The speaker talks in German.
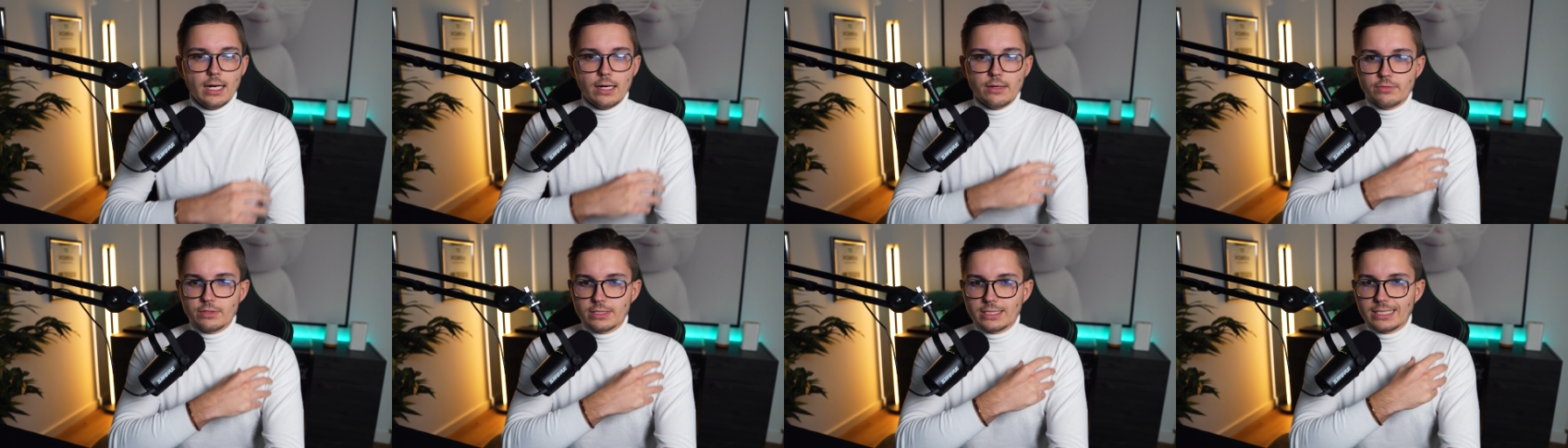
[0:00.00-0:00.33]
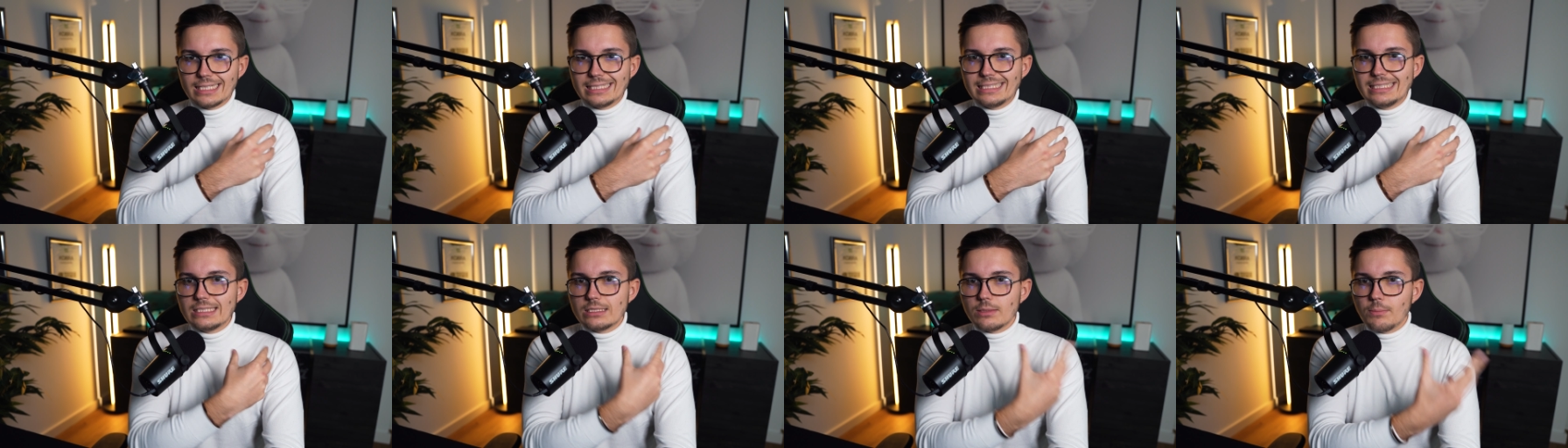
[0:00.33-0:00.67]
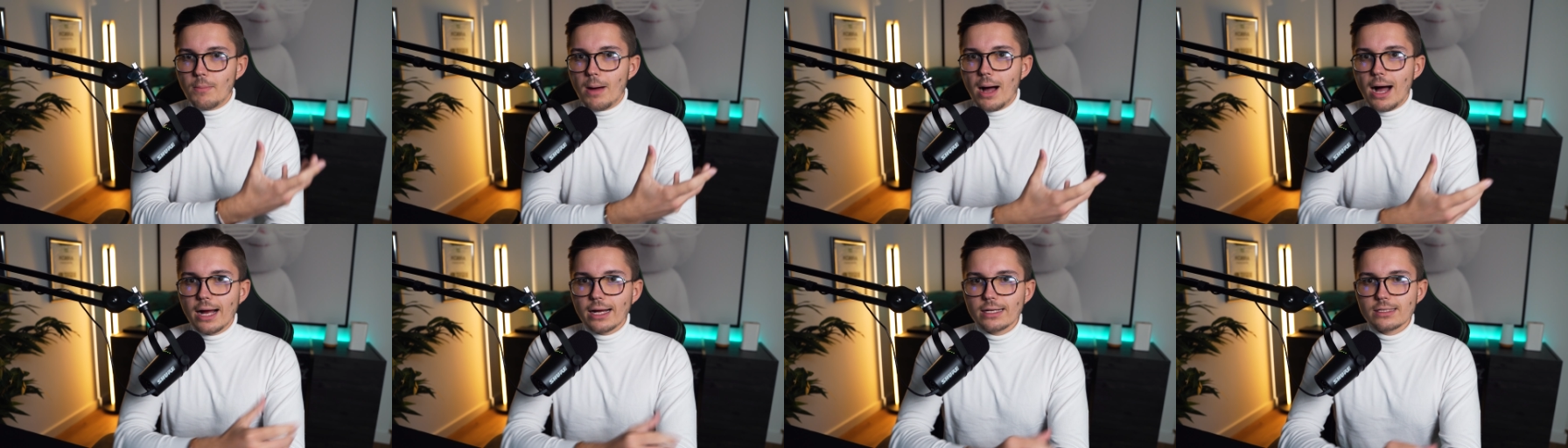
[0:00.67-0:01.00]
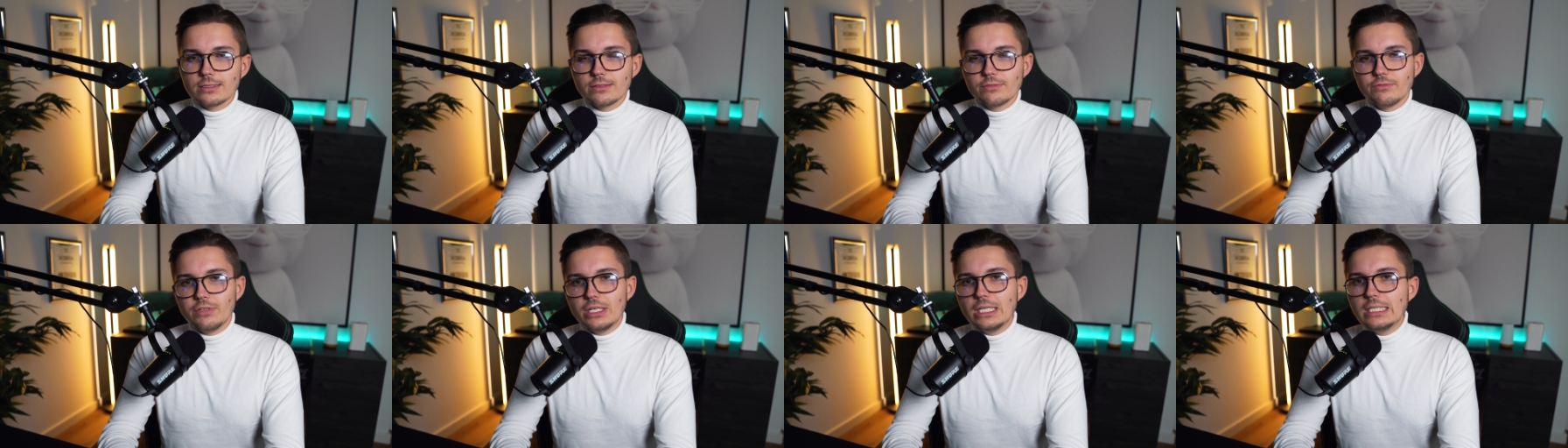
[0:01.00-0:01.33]
ja, wir kennen diese
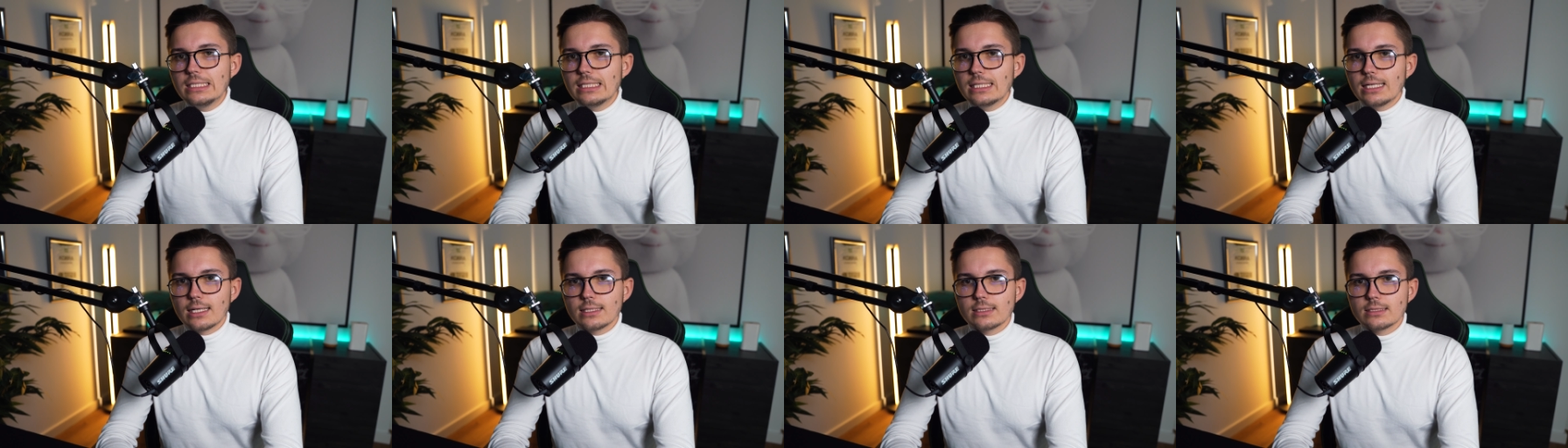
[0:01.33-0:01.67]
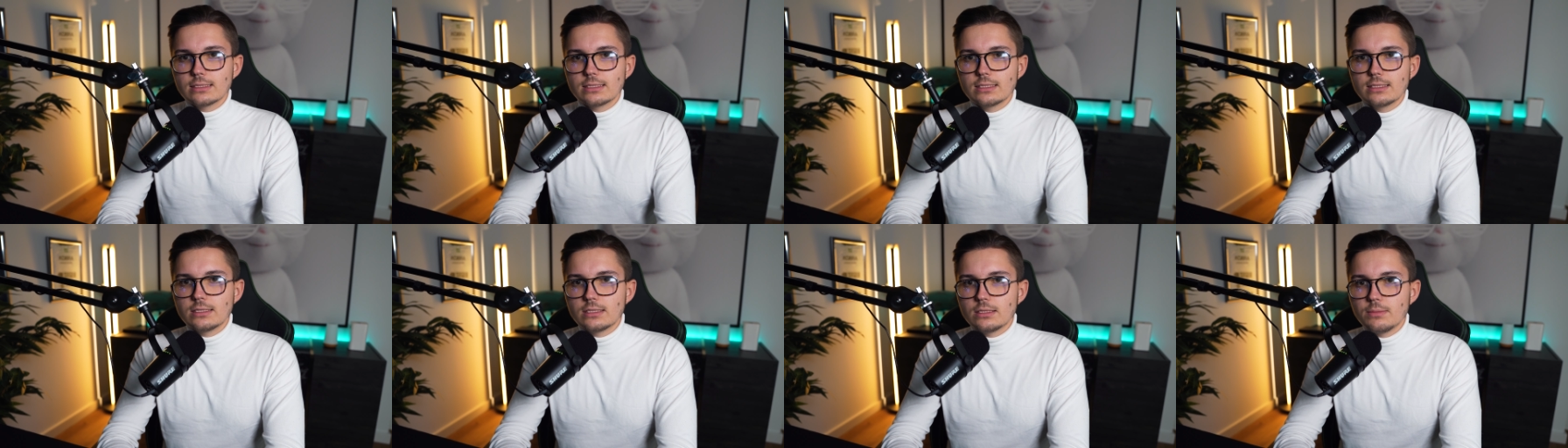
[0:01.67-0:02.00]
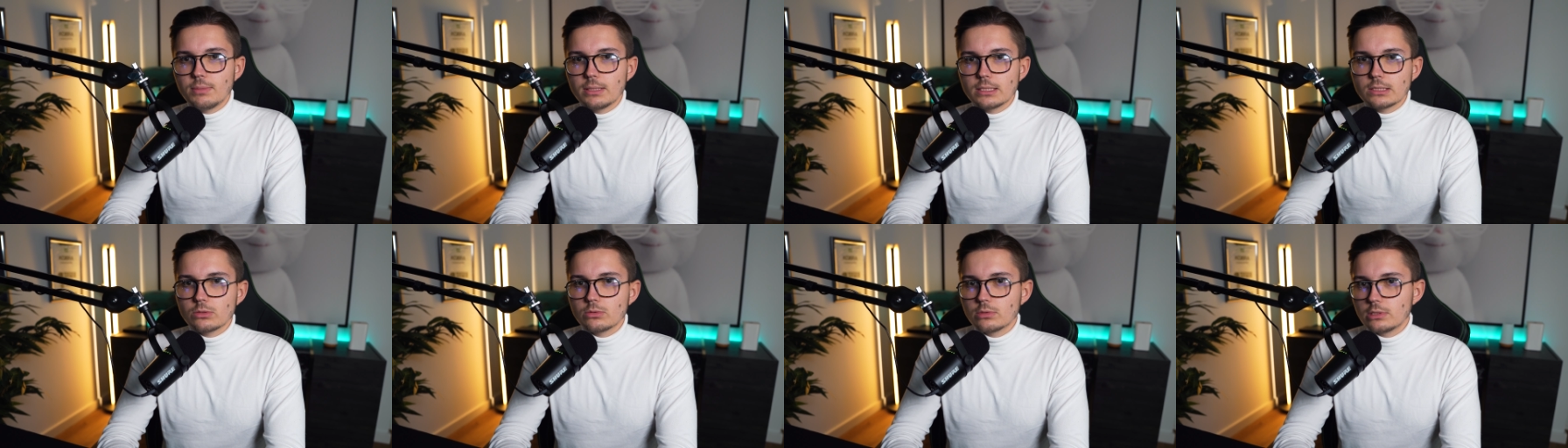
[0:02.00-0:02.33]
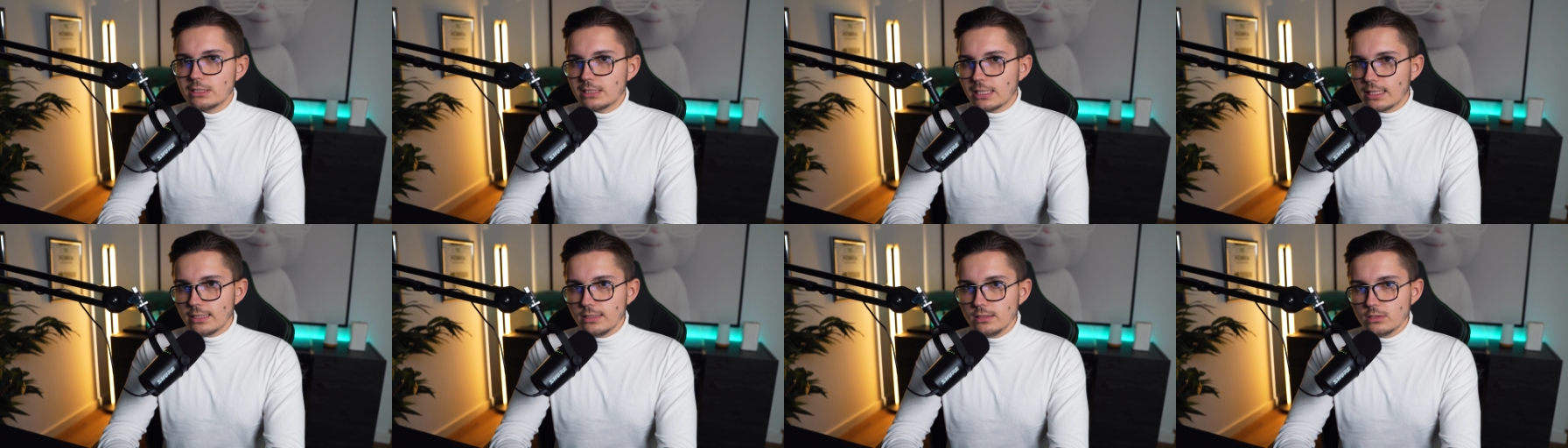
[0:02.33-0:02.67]
Marken weniger allerdings die Person, die
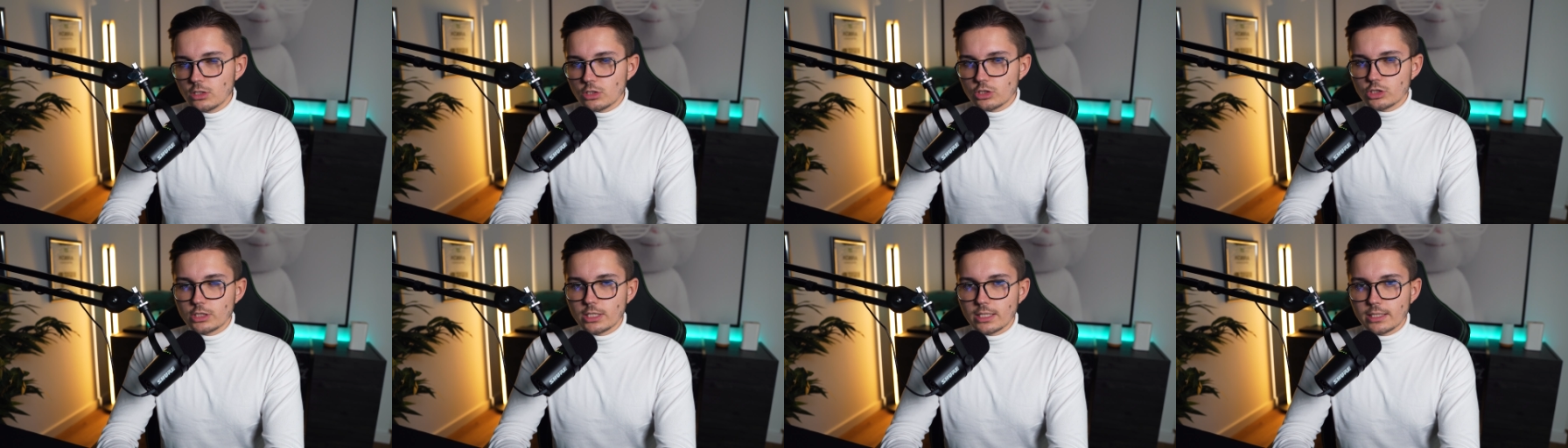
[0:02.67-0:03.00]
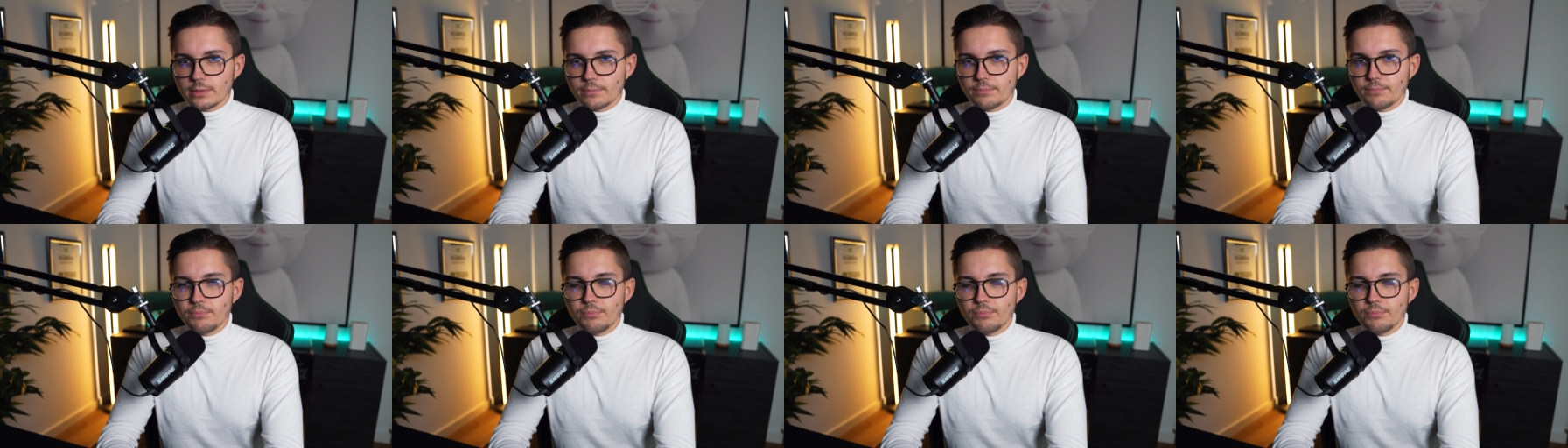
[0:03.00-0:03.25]
dahinter steckt.